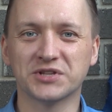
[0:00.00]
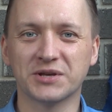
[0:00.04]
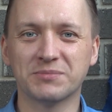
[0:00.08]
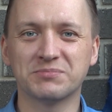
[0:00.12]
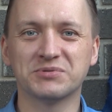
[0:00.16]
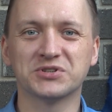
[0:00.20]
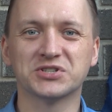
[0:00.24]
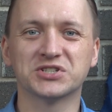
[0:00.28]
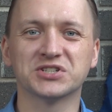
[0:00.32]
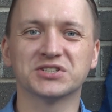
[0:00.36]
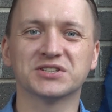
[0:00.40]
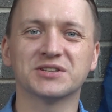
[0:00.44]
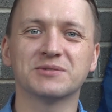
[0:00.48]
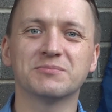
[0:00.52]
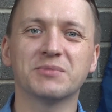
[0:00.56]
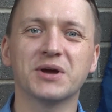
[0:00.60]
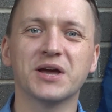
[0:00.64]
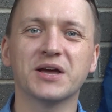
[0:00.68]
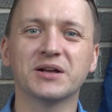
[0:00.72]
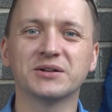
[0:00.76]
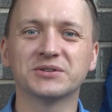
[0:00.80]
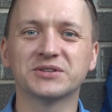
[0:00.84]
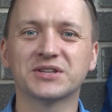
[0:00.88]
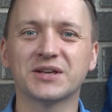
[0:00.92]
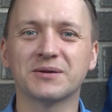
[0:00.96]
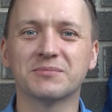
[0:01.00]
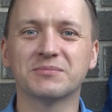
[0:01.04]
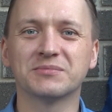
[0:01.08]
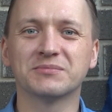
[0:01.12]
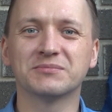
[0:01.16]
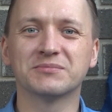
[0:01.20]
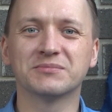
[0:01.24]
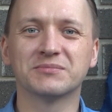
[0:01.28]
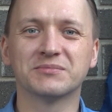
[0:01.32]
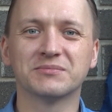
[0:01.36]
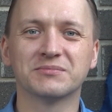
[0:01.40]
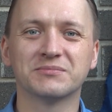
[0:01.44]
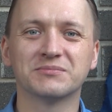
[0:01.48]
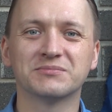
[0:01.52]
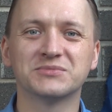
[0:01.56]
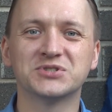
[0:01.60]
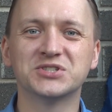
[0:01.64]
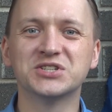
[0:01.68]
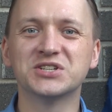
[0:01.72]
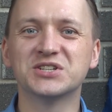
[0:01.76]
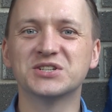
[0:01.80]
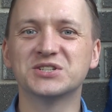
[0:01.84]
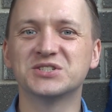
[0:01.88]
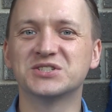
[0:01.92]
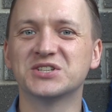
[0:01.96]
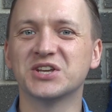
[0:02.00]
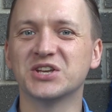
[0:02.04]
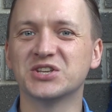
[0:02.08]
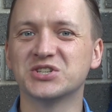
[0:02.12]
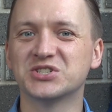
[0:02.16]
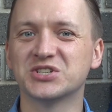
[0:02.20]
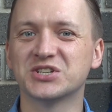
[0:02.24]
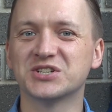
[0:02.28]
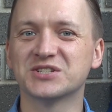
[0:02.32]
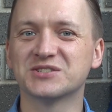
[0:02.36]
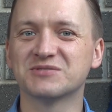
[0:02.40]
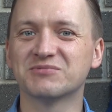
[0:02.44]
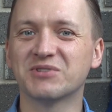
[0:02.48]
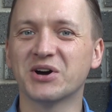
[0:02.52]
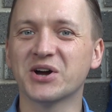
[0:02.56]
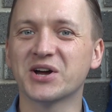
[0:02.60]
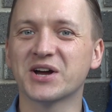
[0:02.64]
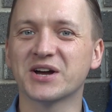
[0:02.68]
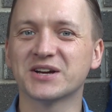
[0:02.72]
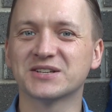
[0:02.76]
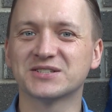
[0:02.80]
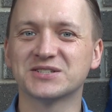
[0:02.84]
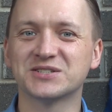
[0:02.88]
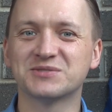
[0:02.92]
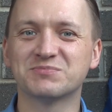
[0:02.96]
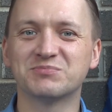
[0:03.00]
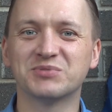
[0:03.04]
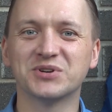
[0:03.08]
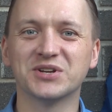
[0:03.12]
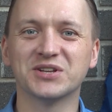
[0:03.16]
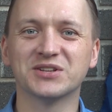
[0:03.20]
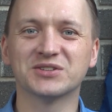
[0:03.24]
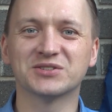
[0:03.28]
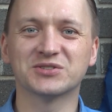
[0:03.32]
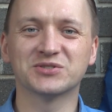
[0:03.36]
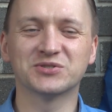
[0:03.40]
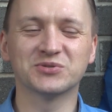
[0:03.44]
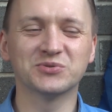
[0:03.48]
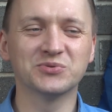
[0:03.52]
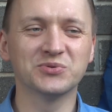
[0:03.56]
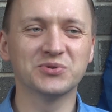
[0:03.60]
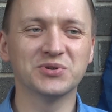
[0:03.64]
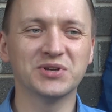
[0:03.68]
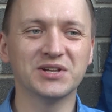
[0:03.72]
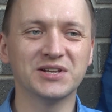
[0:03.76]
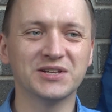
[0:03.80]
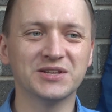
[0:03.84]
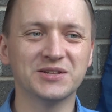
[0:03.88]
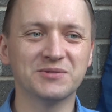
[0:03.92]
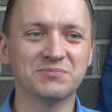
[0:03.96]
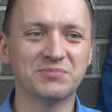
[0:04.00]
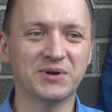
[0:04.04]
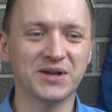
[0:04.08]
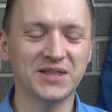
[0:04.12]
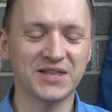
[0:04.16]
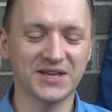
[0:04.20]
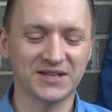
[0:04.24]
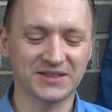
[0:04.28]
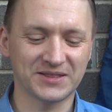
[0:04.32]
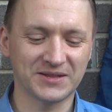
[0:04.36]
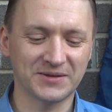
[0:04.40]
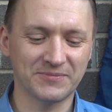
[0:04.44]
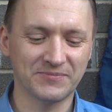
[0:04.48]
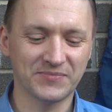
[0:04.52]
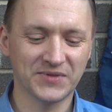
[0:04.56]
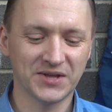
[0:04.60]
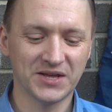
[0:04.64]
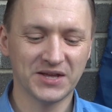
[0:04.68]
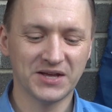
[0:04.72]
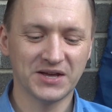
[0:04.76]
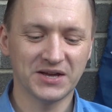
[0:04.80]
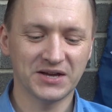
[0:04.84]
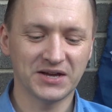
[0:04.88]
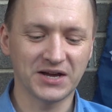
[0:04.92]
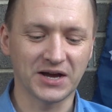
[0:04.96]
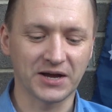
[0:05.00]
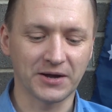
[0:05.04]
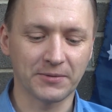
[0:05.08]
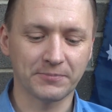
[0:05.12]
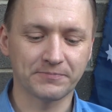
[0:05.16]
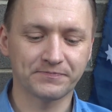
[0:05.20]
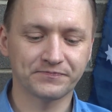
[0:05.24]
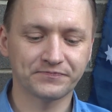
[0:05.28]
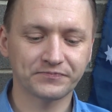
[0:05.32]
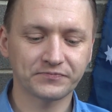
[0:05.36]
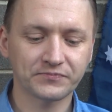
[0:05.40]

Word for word: Напишет email там через день, через два, как здесь принято, ну или непонятно как.